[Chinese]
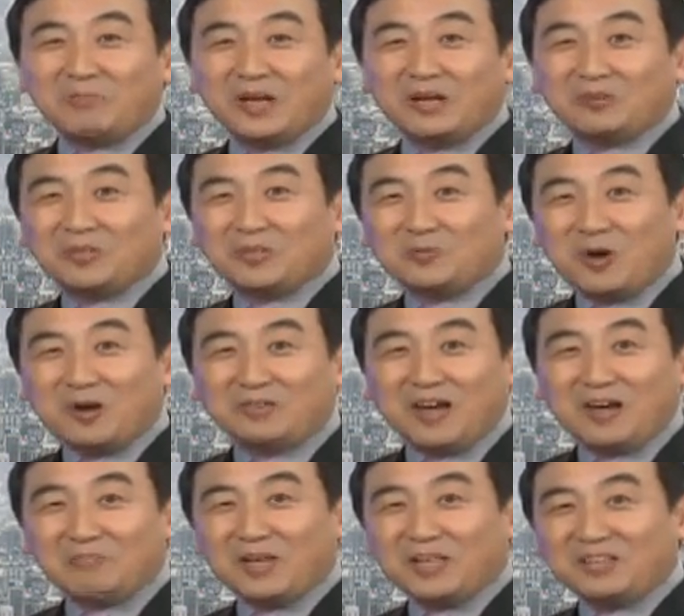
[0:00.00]
变个黄鼠
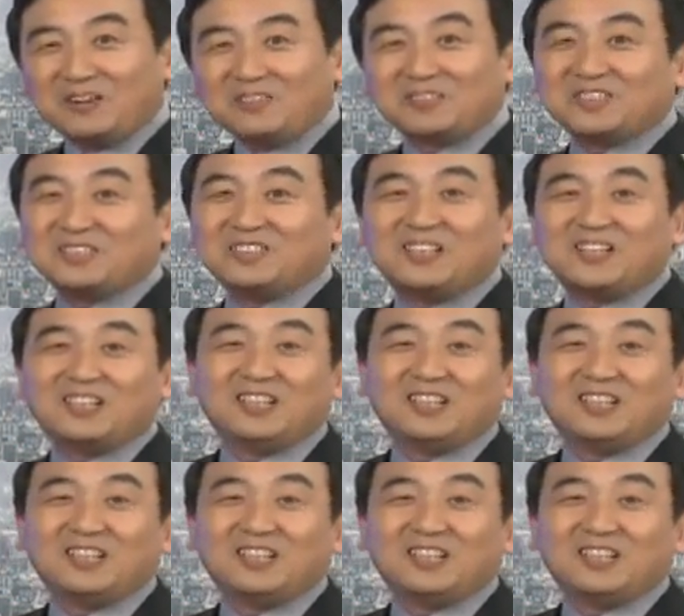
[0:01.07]
狼，变条蛇。